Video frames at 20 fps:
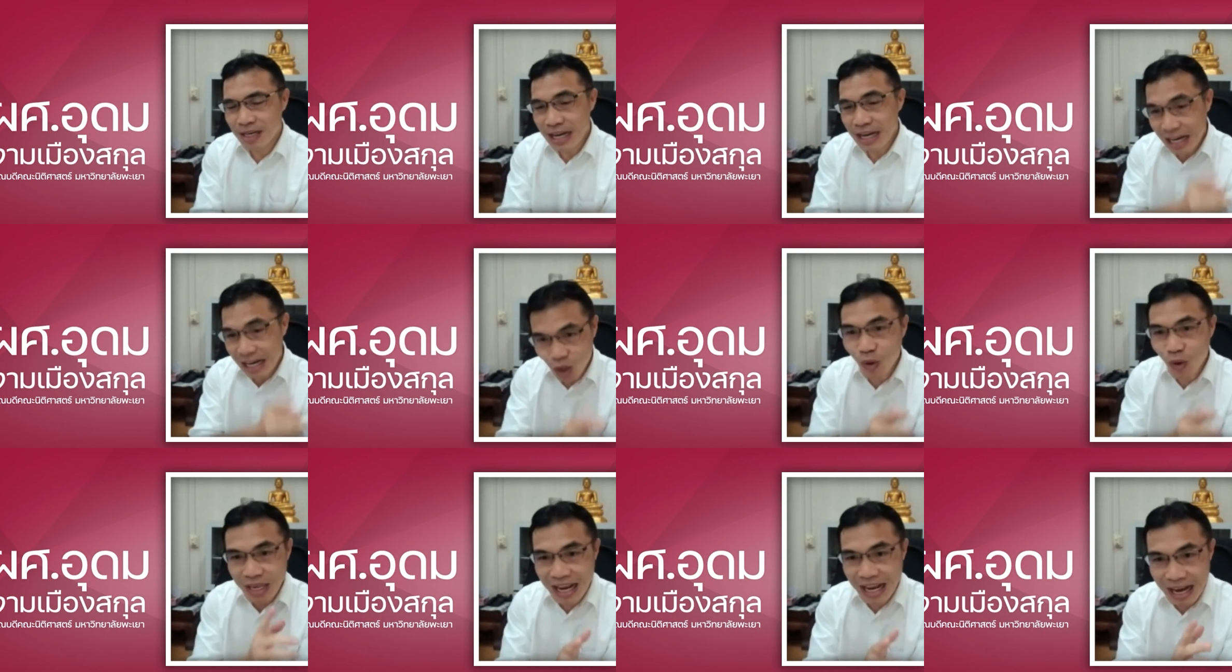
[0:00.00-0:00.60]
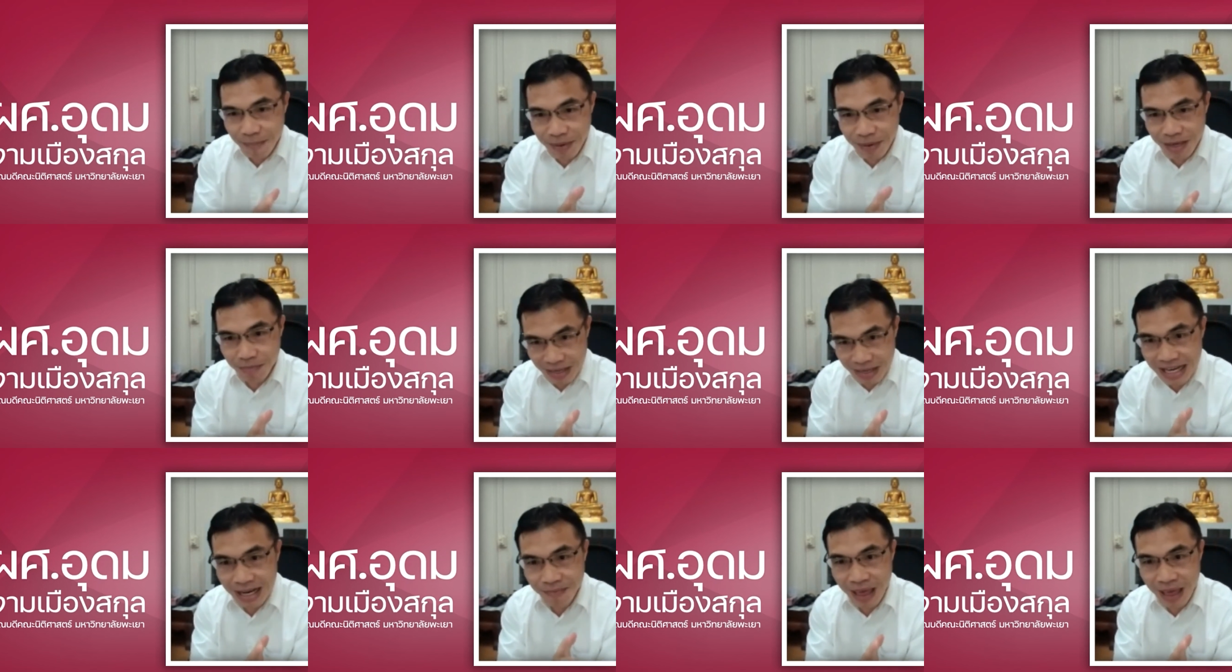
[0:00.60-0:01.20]
เงินต้นยังรับผิดเห
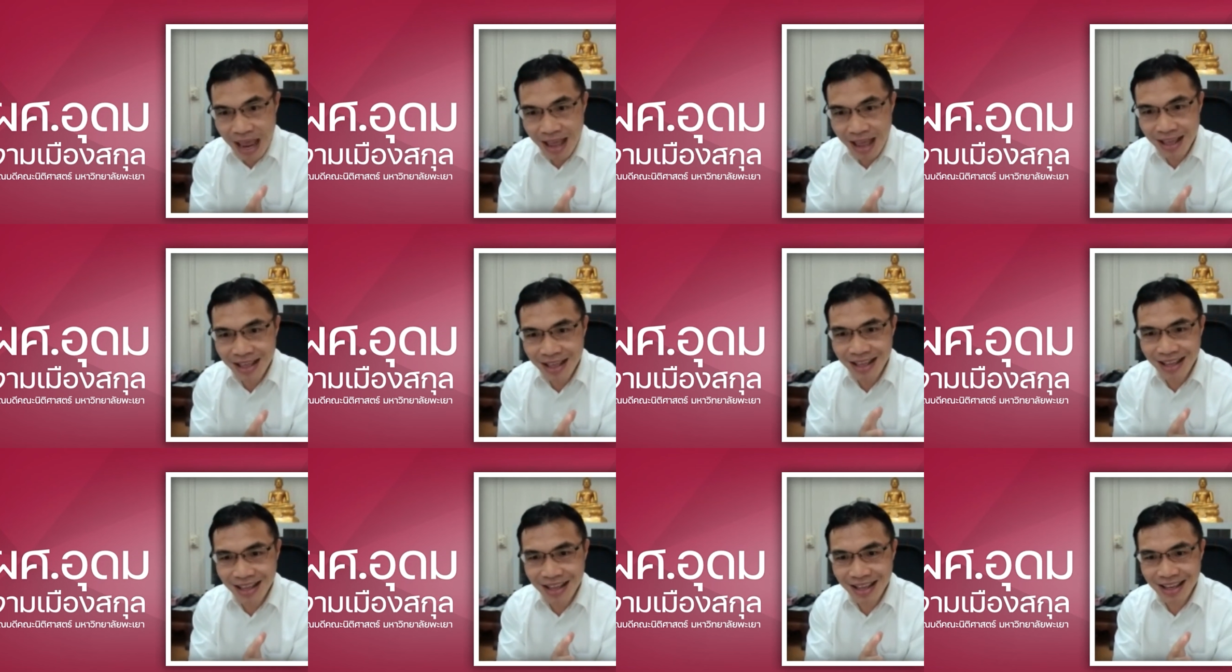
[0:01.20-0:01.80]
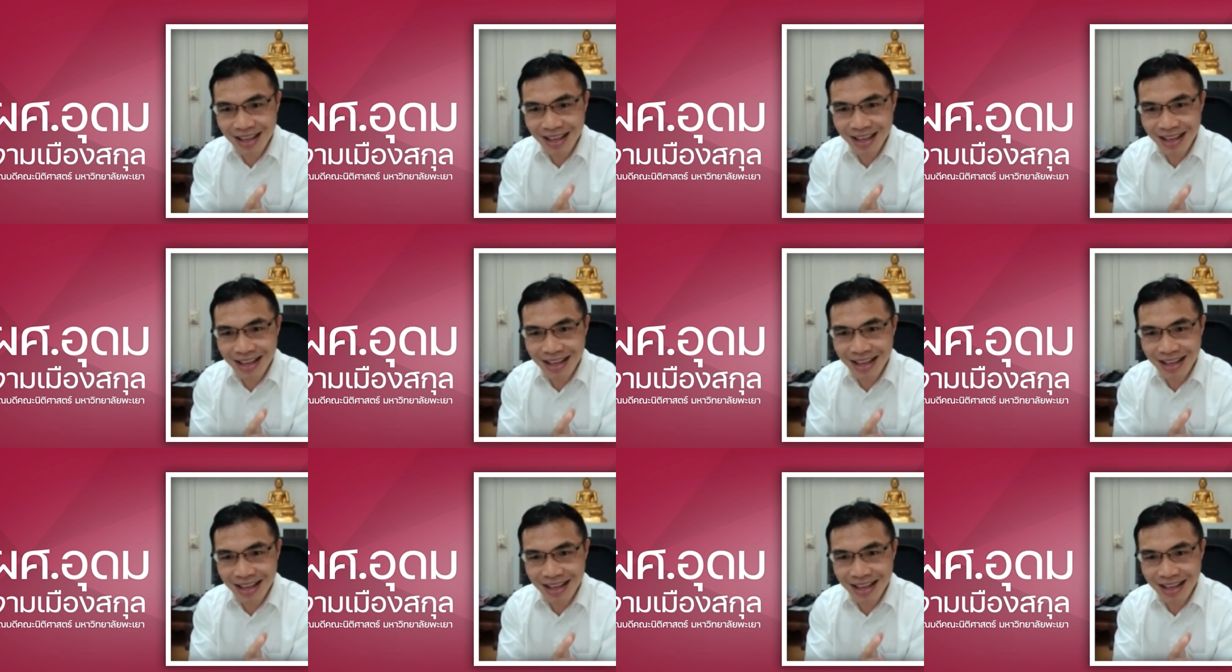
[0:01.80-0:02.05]
มือนเดิมนะครับ